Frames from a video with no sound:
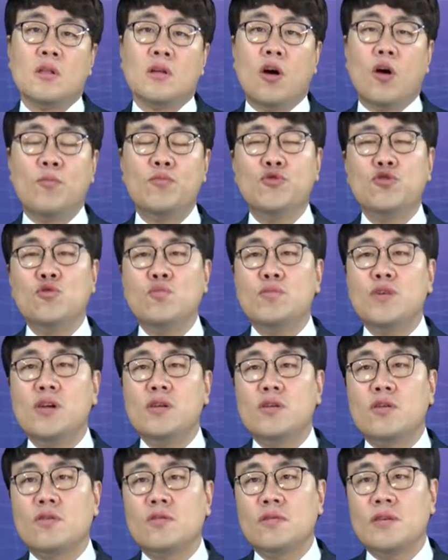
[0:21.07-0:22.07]

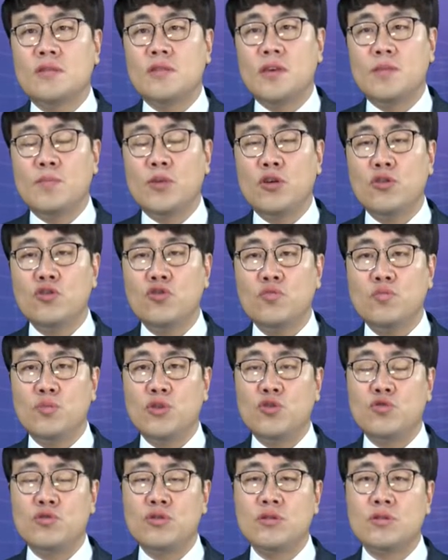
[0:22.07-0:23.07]
업종별 경영상태 평균
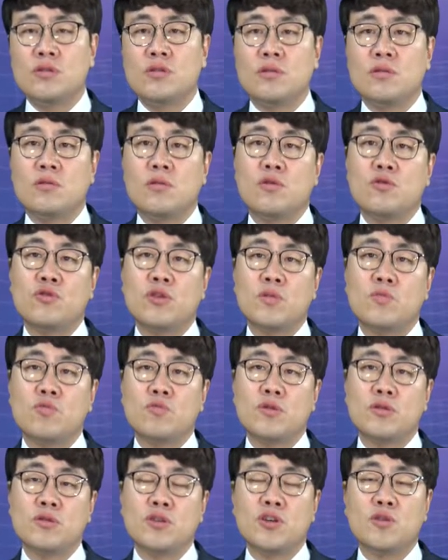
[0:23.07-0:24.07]
비율은 어떻게
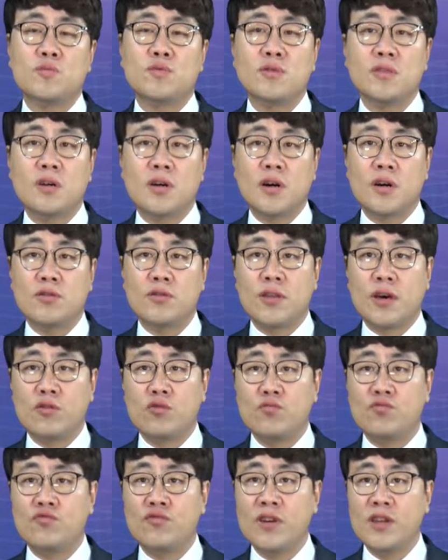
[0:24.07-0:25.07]
보면 기업 진단과는 다소
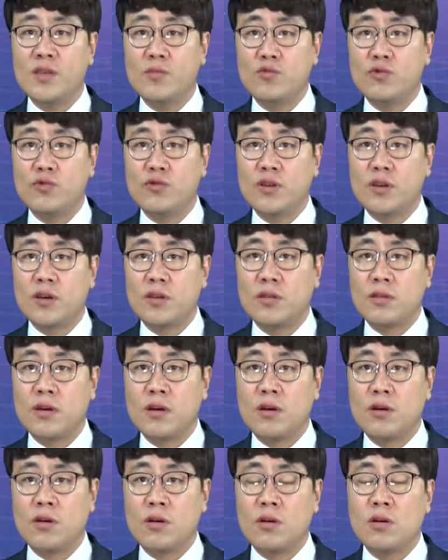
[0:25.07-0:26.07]
무관해 보일 수
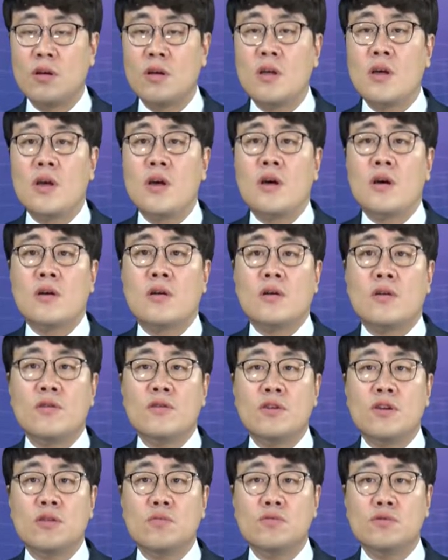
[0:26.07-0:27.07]
있겠는데요.
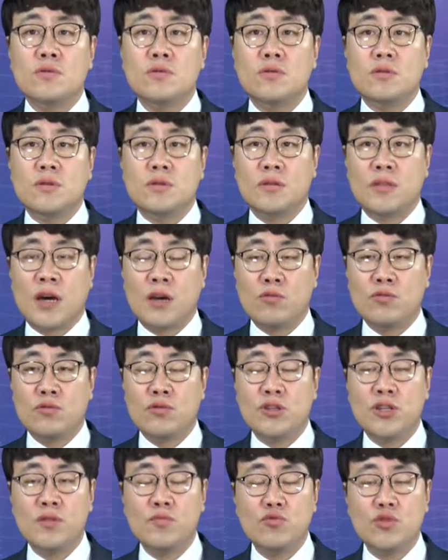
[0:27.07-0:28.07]
건설업을 다루는
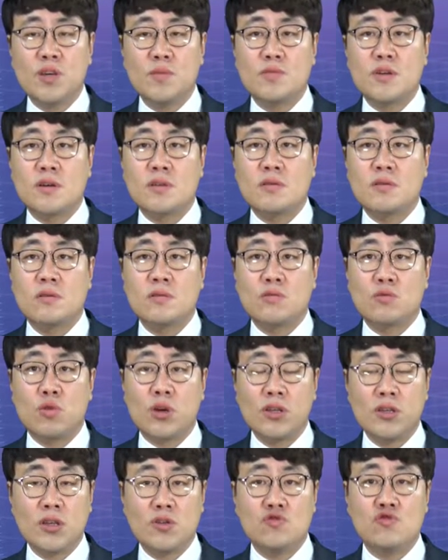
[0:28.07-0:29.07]
실무자 입장에서는
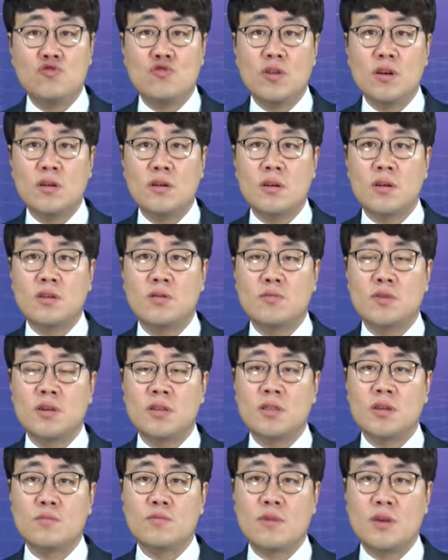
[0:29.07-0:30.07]
굉장히 중요한 개념이기
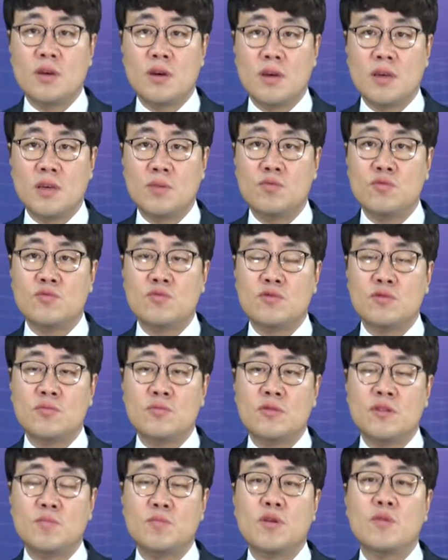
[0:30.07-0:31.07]
때문에 이 부분
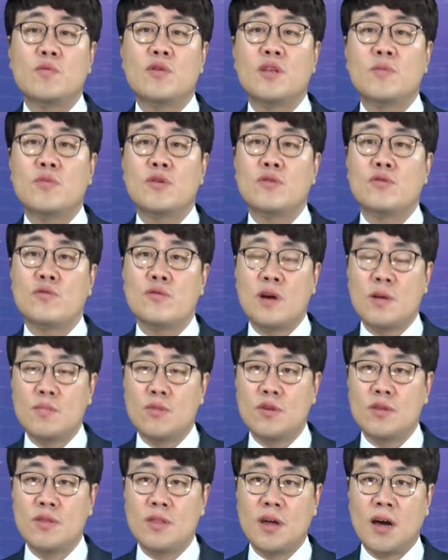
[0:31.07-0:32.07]
특별 번외편으로
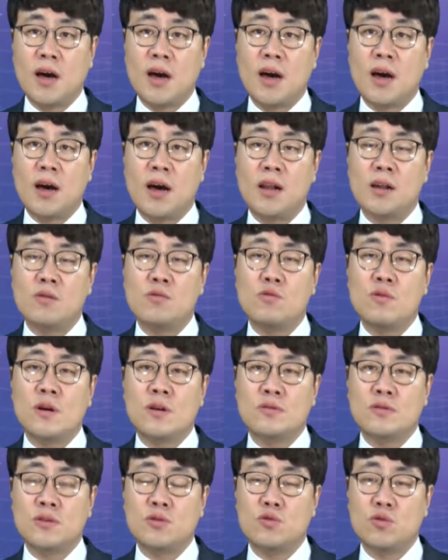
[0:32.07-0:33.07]
한번 알고
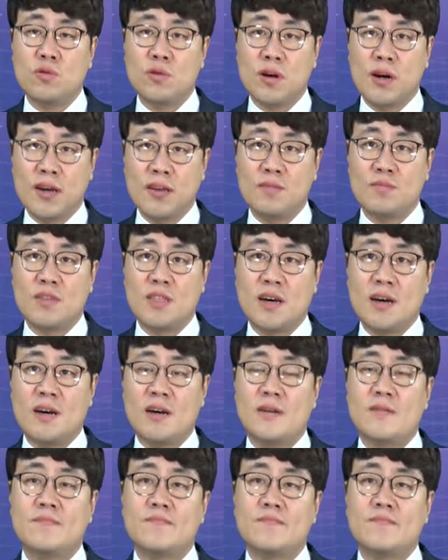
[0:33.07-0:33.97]
가시도록 하겠습니다.